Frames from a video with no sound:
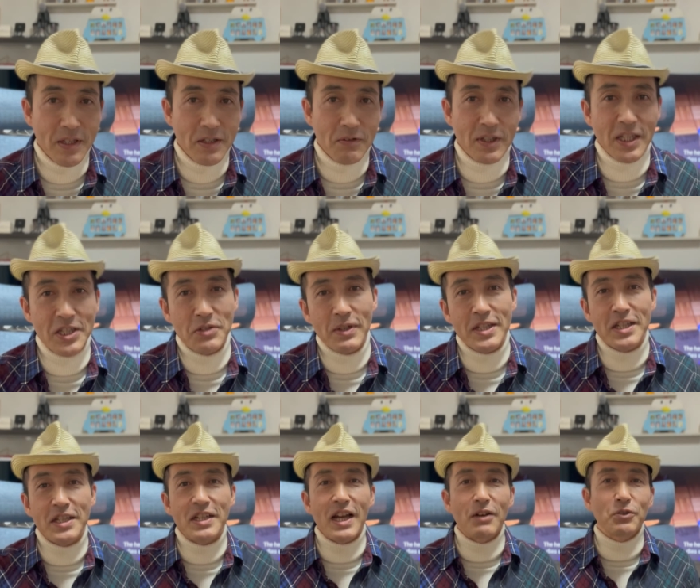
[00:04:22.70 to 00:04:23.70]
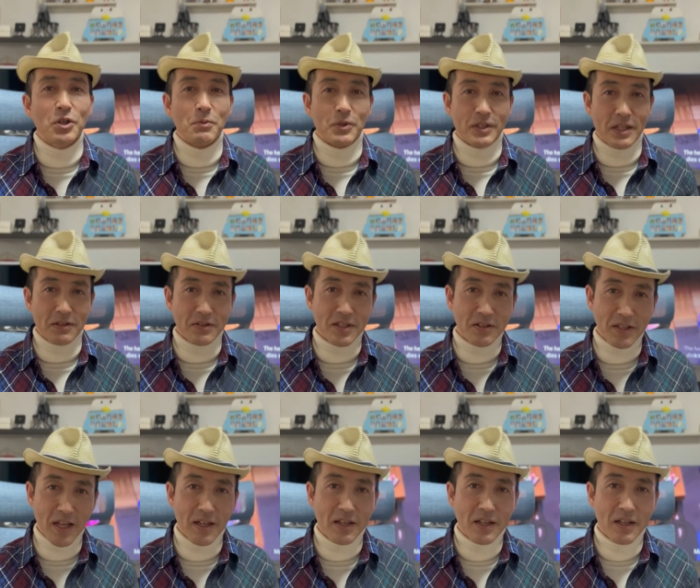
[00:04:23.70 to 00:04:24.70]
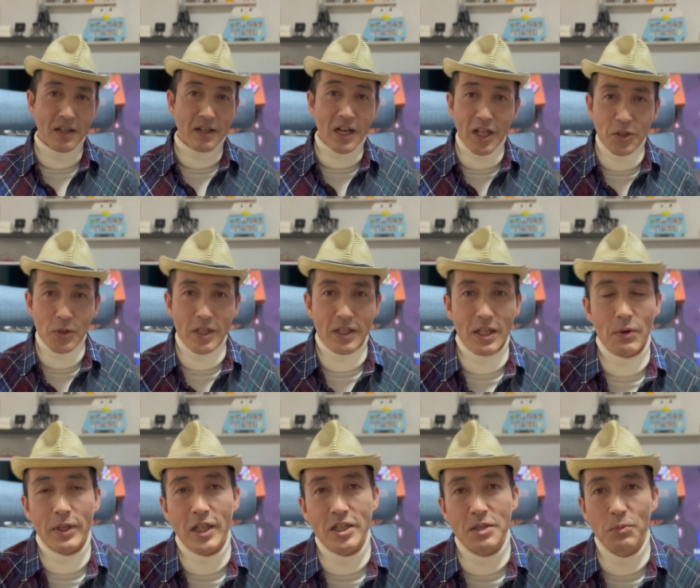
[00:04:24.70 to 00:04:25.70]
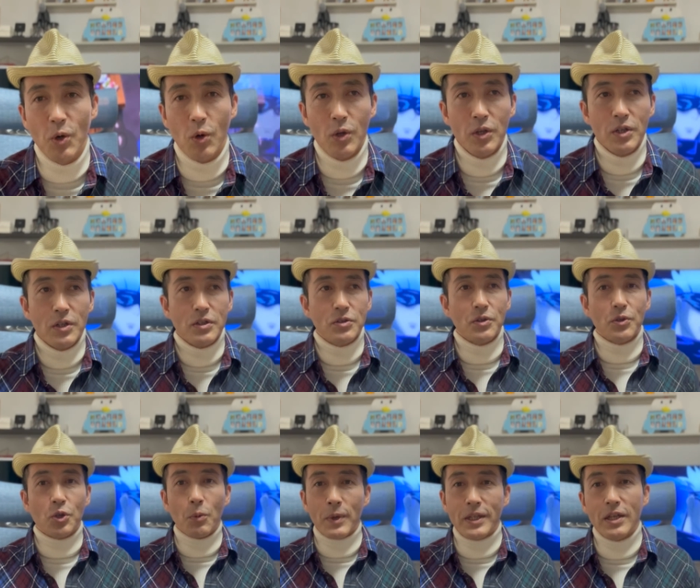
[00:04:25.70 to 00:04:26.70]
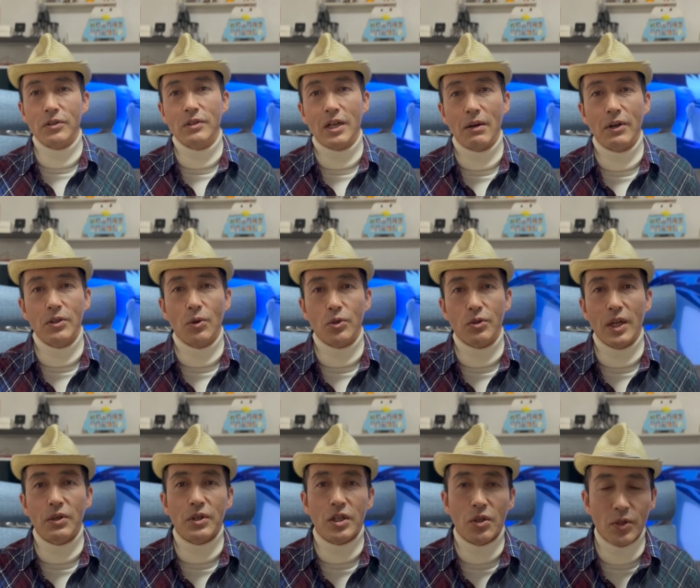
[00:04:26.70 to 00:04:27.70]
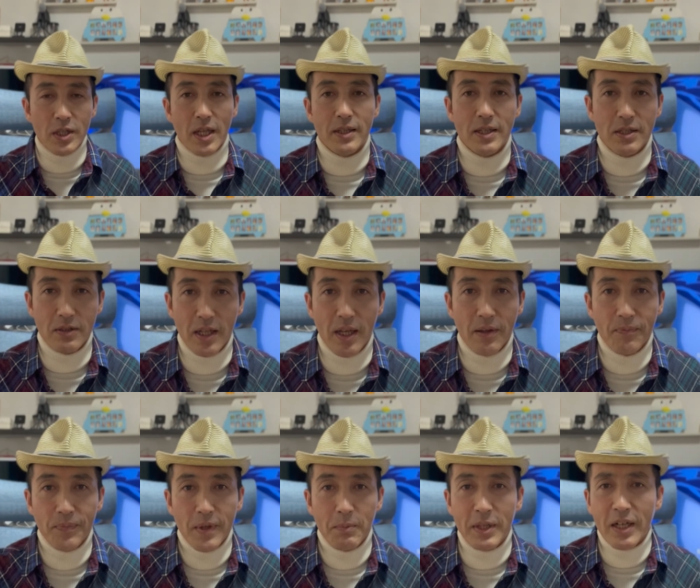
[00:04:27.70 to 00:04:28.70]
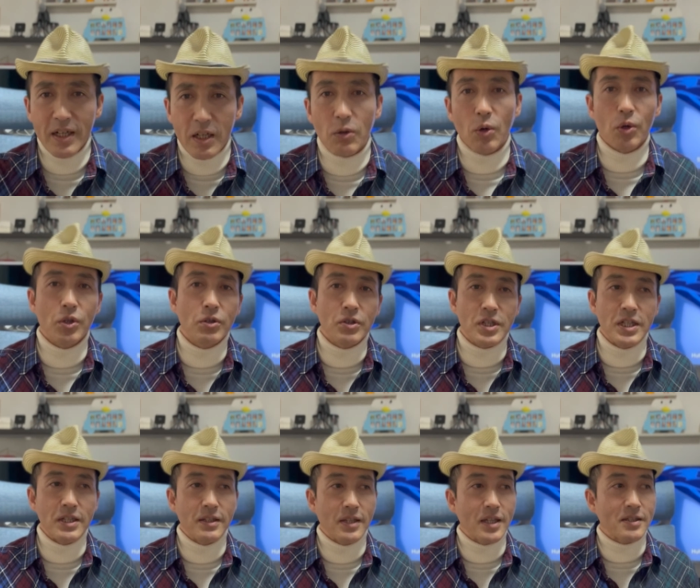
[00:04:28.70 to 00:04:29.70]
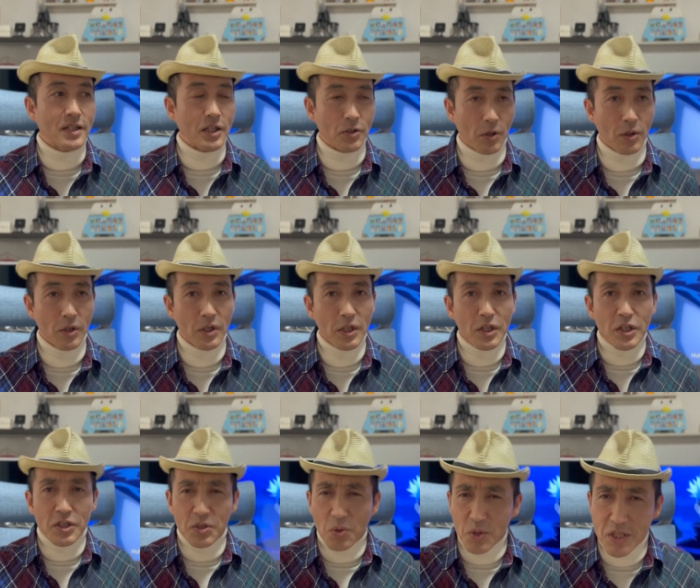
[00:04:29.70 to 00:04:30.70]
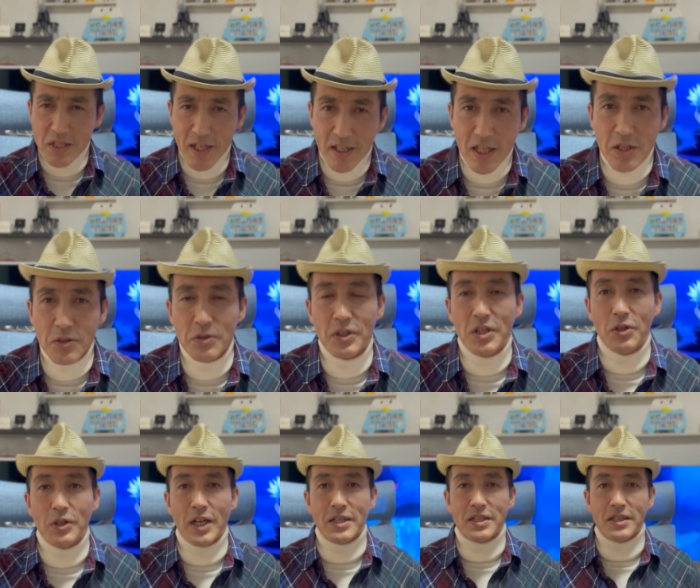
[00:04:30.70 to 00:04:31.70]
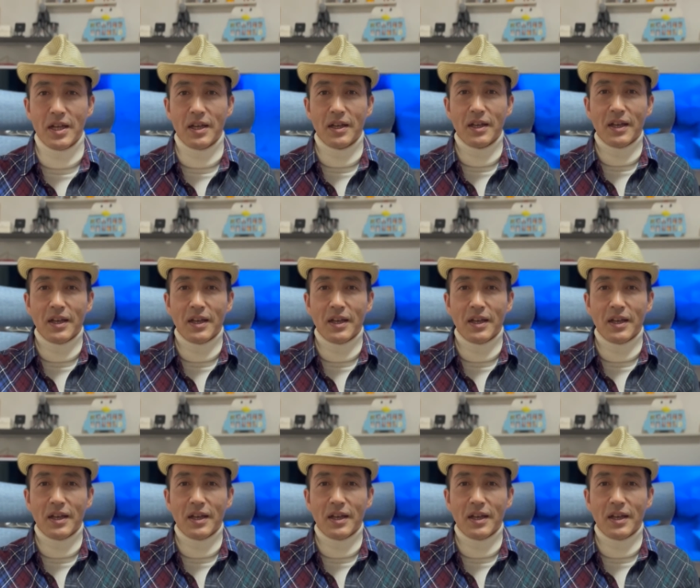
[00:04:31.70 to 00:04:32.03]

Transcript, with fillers: 私は違うと思ってるんですよね。かといって私も、その止めてる側の大人の一人なんですよね。だから心苦しいんですけど少しだけ勇気を出して